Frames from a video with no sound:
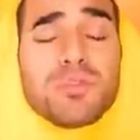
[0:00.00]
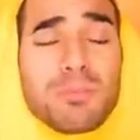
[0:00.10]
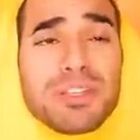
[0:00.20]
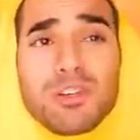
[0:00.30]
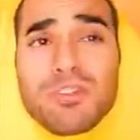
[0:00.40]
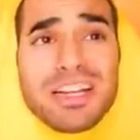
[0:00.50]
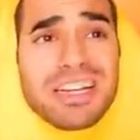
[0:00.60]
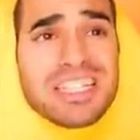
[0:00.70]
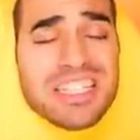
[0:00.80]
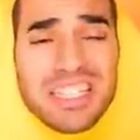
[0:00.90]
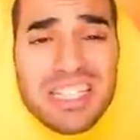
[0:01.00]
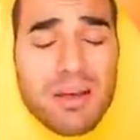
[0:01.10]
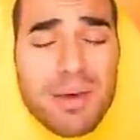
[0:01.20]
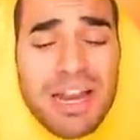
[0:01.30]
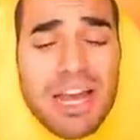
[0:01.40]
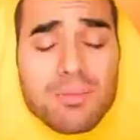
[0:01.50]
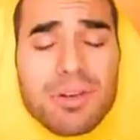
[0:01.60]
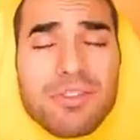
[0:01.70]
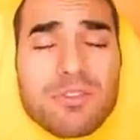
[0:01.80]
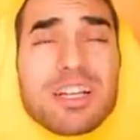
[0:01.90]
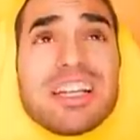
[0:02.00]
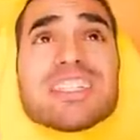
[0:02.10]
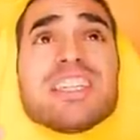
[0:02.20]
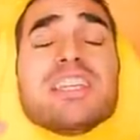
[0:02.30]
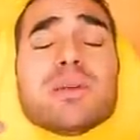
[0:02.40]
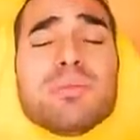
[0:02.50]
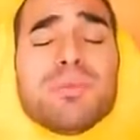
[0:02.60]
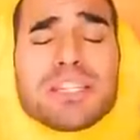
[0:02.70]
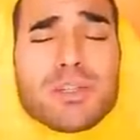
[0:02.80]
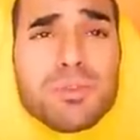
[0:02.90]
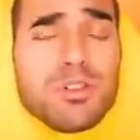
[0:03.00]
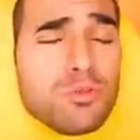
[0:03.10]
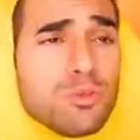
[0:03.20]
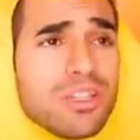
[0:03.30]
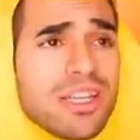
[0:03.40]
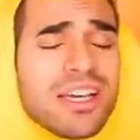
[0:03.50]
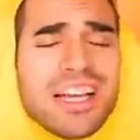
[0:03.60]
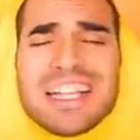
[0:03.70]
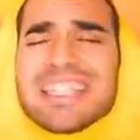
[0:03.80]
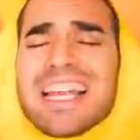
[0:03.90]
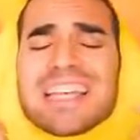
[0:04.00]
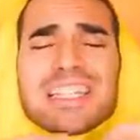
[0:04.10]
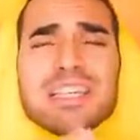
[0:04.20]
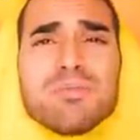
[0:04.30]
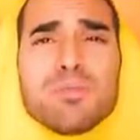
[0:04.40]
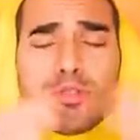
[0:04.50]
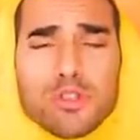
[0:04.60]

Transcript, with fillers: fammi trovare la skin della banana, per favore, la skin che mi piace più di tutte. C'è la skin più